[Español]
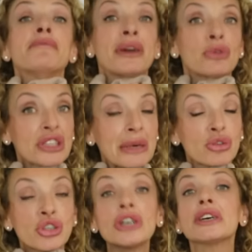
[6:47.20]
me gusta
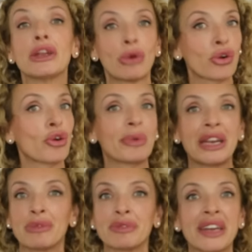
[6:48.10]
mucho y luego
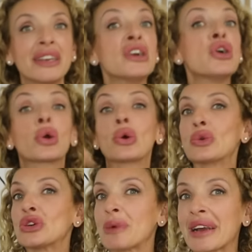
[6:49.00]
combina muy bien
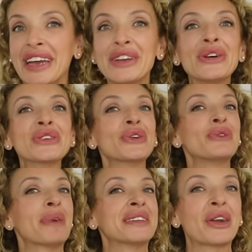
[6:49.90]
con unos vaqueros, con
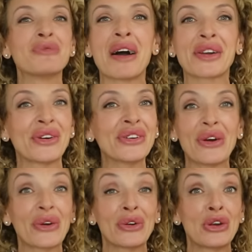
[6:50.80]
un pantalón
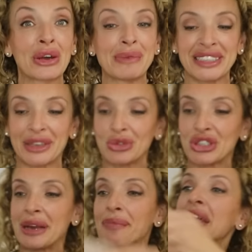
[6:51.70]
marrón o con lo que más te
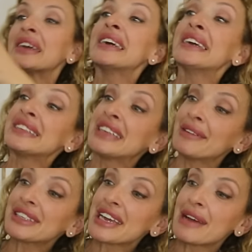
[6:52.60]
guste. Ya veis que